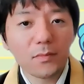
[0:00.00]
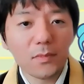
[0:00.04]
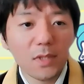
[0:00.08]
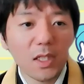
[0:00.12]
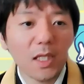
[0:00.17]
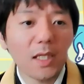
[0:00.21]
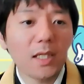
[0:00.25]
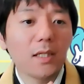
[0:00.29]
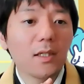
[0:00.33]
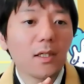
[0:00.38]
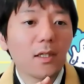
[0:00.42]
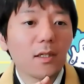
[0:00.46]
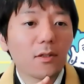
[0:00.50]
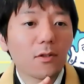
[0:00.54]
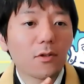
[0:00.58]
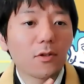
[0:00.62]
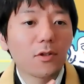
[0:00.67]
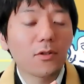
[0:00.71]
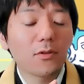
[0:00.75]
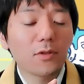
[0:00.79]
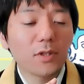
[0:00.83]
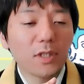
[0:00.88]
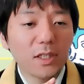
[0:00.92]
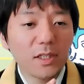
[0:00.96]
で、
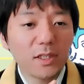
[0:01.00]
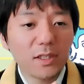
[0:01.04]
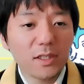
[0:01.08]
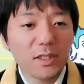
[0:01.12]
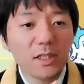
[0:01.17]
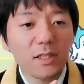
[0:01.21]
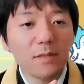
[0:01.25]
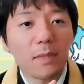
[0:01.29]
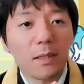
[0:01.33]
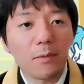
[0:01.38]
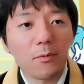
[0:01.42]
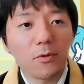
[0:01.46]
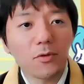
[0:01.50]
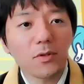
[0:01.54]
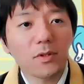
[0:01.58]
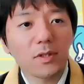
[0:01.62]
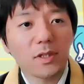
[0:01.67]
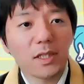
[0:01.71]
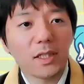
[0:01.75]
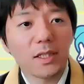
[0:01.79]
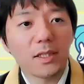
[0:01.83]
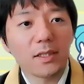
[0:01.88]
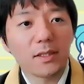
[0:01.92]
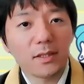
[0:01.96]
これをきっちり守っ
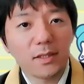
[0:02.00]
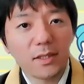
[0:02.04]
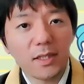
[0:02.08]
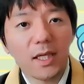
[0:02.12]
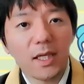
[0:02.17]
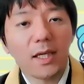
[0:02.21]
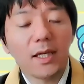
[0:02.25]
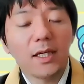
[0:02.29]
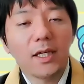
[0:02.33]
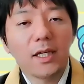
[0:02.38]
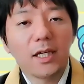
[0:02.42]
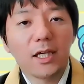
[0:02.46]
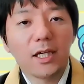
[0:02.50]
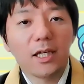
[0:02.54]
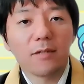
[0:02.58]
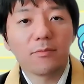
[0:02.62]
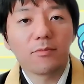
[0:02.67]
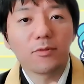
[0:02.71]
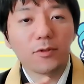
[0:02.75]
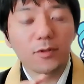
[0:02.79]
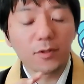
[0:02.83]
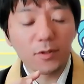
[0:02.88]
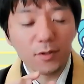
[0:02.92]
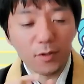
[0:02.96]
ていって、え
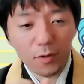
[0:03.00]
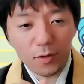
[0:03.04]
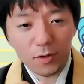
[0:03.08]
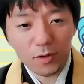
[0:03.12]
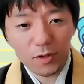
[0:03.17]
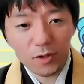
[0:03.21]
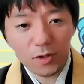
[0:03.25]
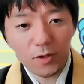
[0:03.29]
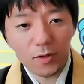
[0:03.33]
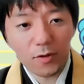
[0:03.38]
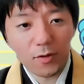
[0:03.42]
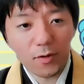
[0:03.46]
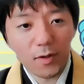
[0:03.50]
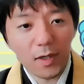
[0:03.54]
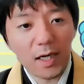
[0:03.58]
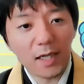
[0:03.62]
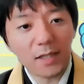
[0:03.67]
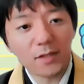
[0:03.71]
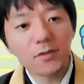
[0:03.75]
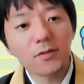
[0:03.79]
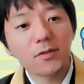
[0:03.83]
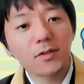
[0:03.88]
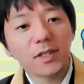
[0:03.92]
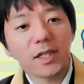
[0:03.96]
仏道修行を
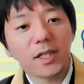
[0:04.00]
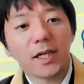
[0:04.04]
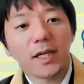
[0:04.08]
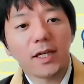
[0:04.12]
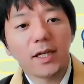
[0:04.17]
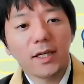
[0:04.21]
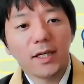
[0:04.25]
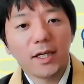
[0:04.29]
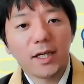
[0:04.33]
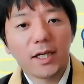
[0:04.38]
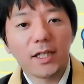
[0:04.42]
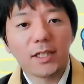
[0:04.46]
歩んで、